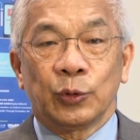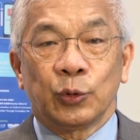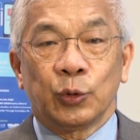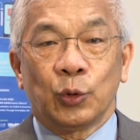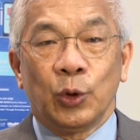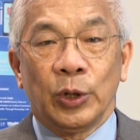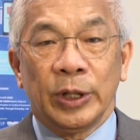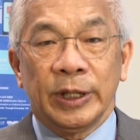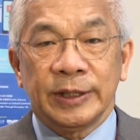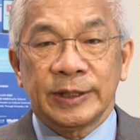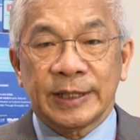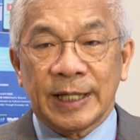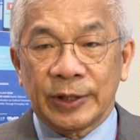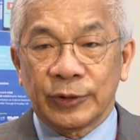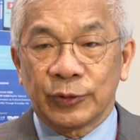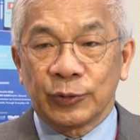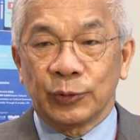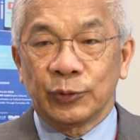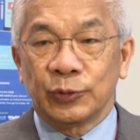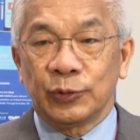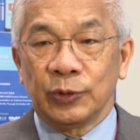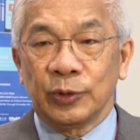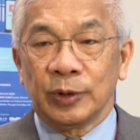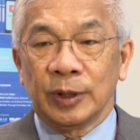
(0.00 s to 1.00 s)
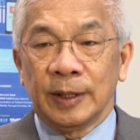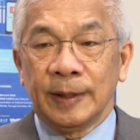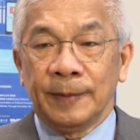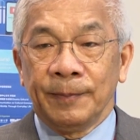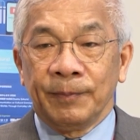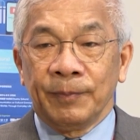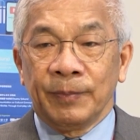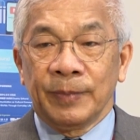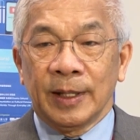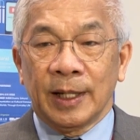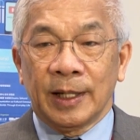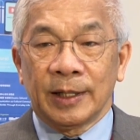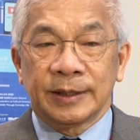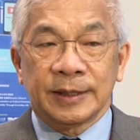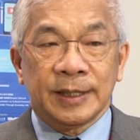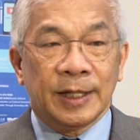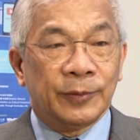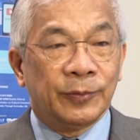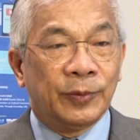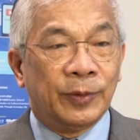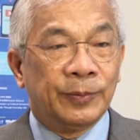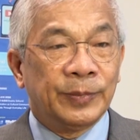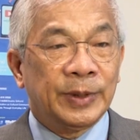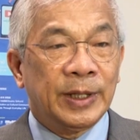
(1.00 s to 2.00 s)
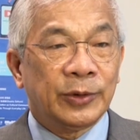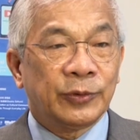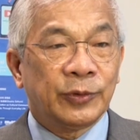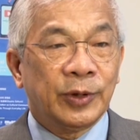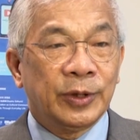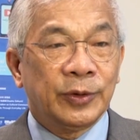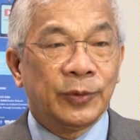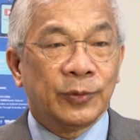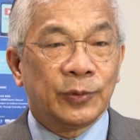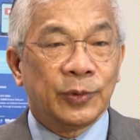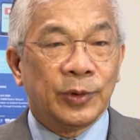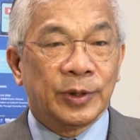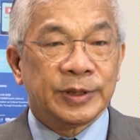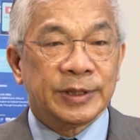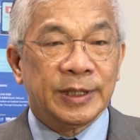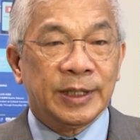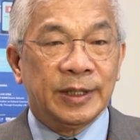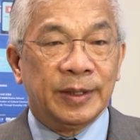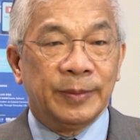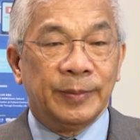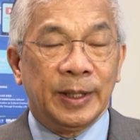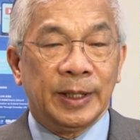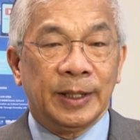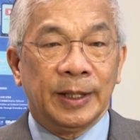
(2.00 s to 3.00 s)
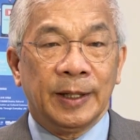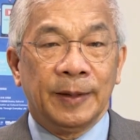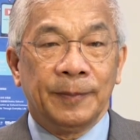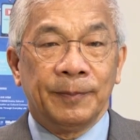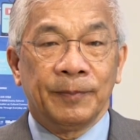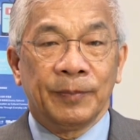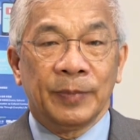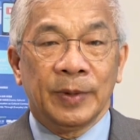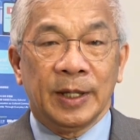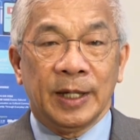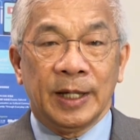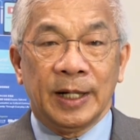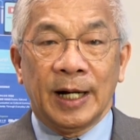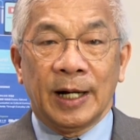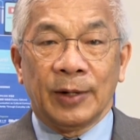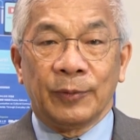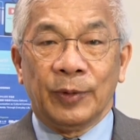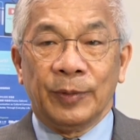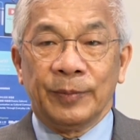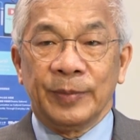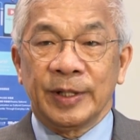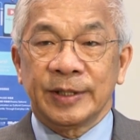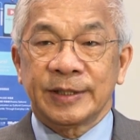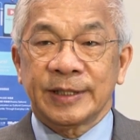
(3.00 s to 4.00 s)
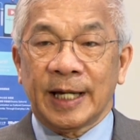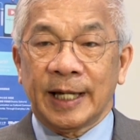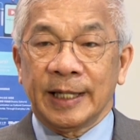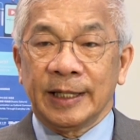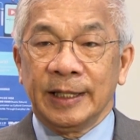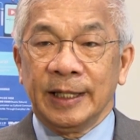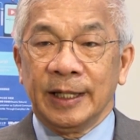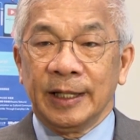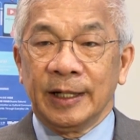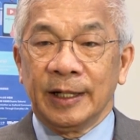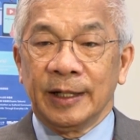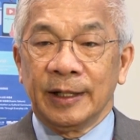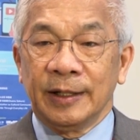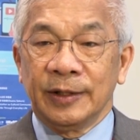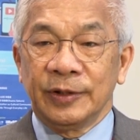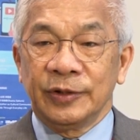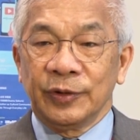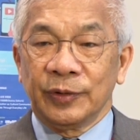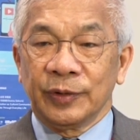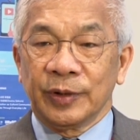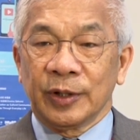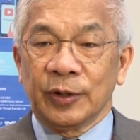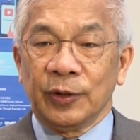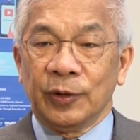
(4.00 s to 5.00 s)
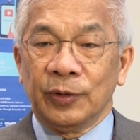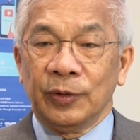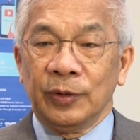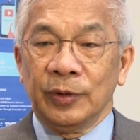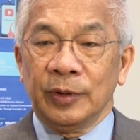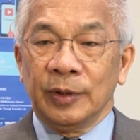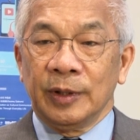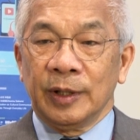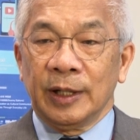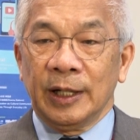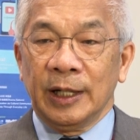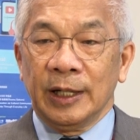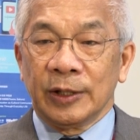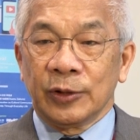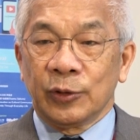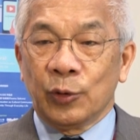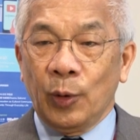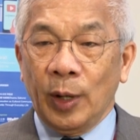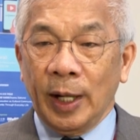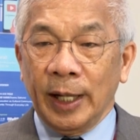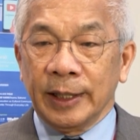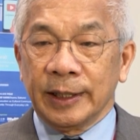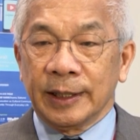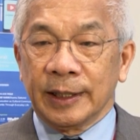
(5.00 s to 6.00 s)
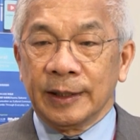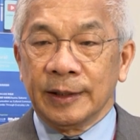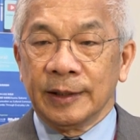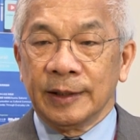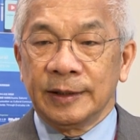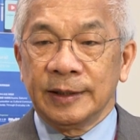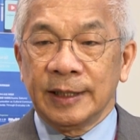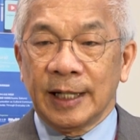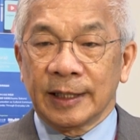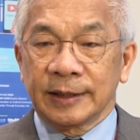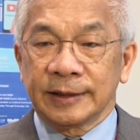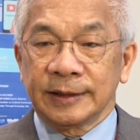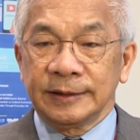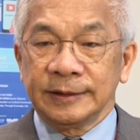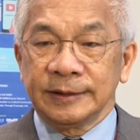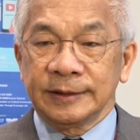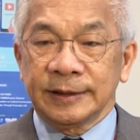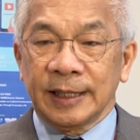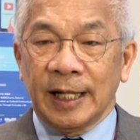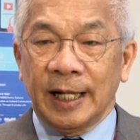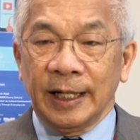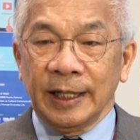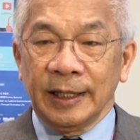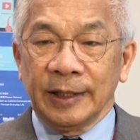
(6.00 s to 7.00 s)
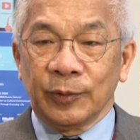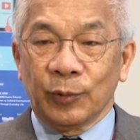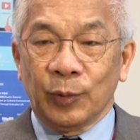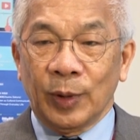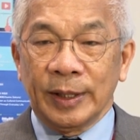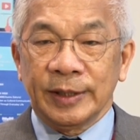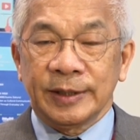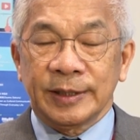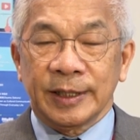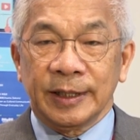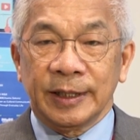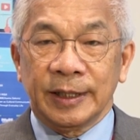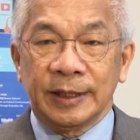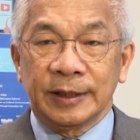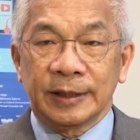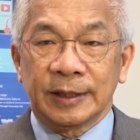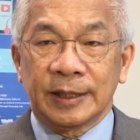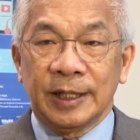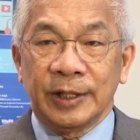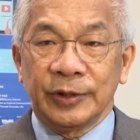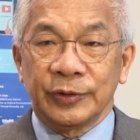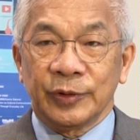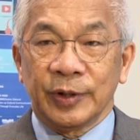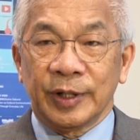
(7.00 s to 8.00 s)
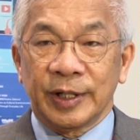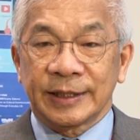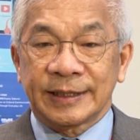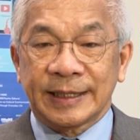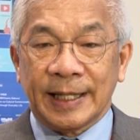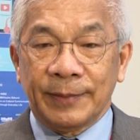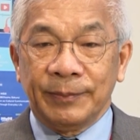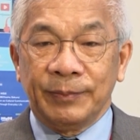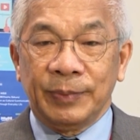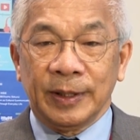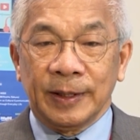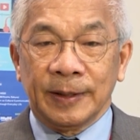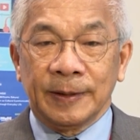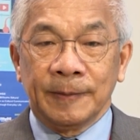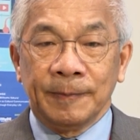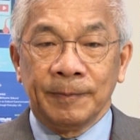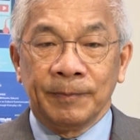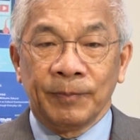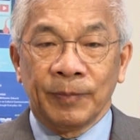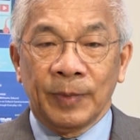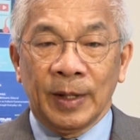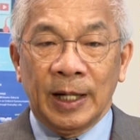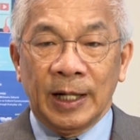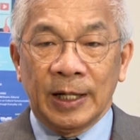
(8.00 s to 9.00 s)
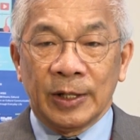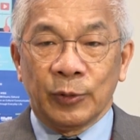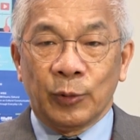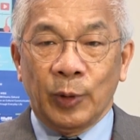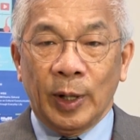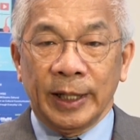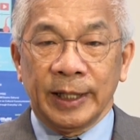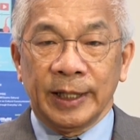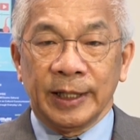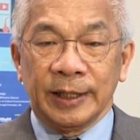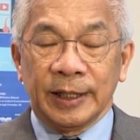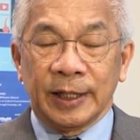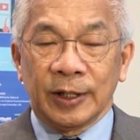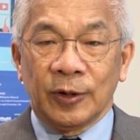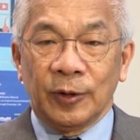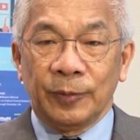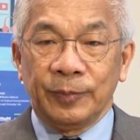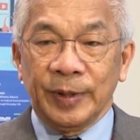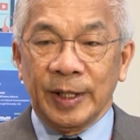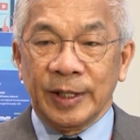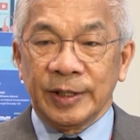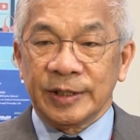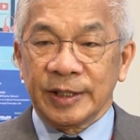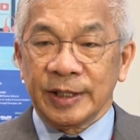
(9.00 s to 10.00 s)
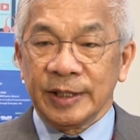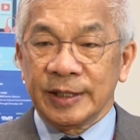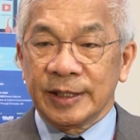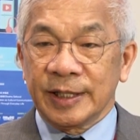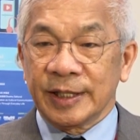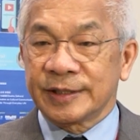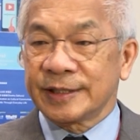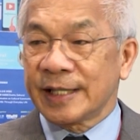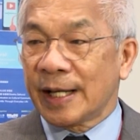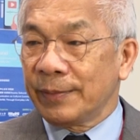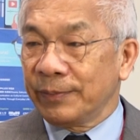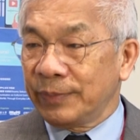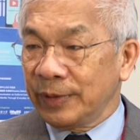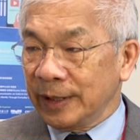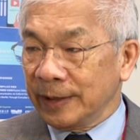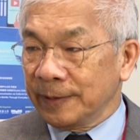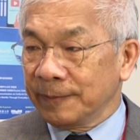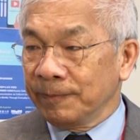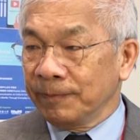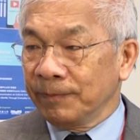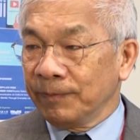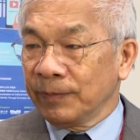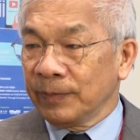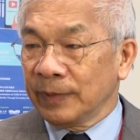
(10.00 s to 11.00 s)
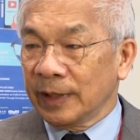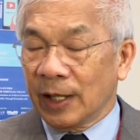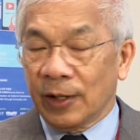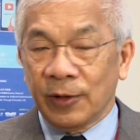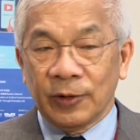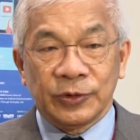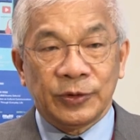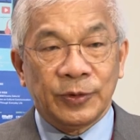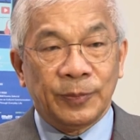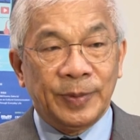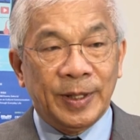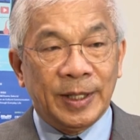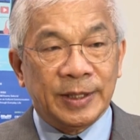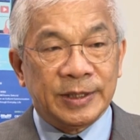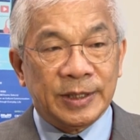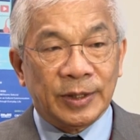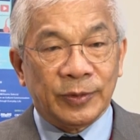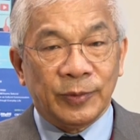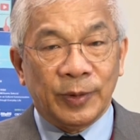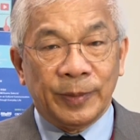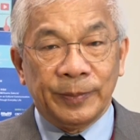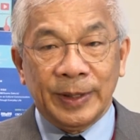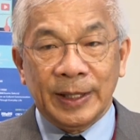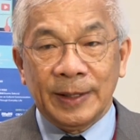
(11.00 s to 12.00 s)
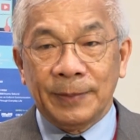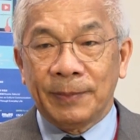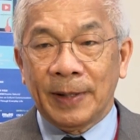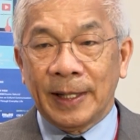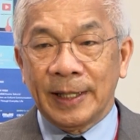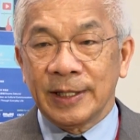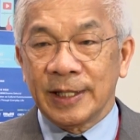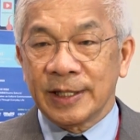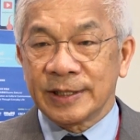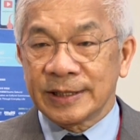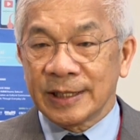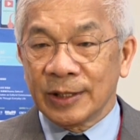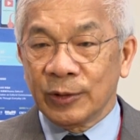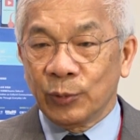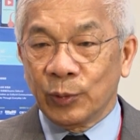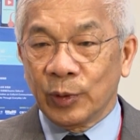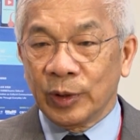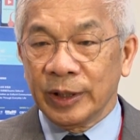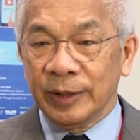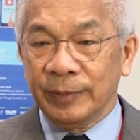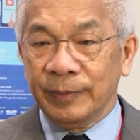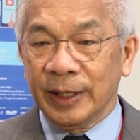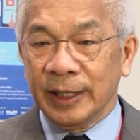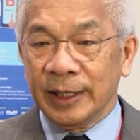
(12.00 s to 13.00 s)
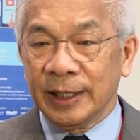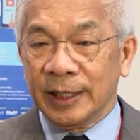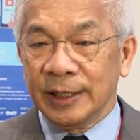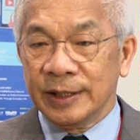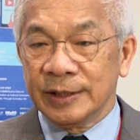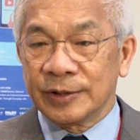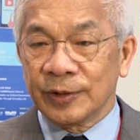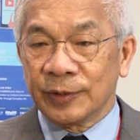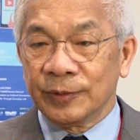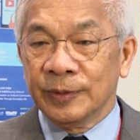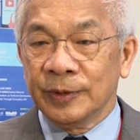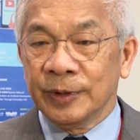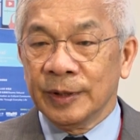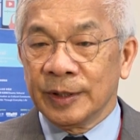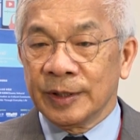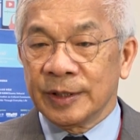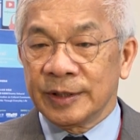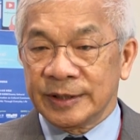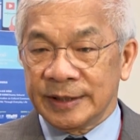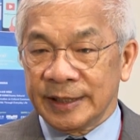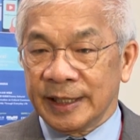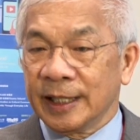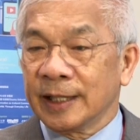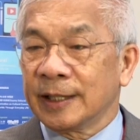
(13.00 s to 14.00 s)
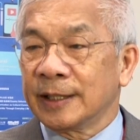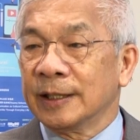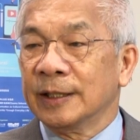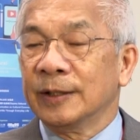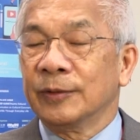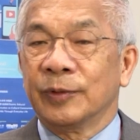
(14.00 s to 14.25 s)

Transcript: 推展出去，那这样我们的推动过程里面呢，也让我们的产业就能够很快的让它的完成的科学的产品。很快的能够变成一个商品，然后就变成我们一般的生活里面的一种结合。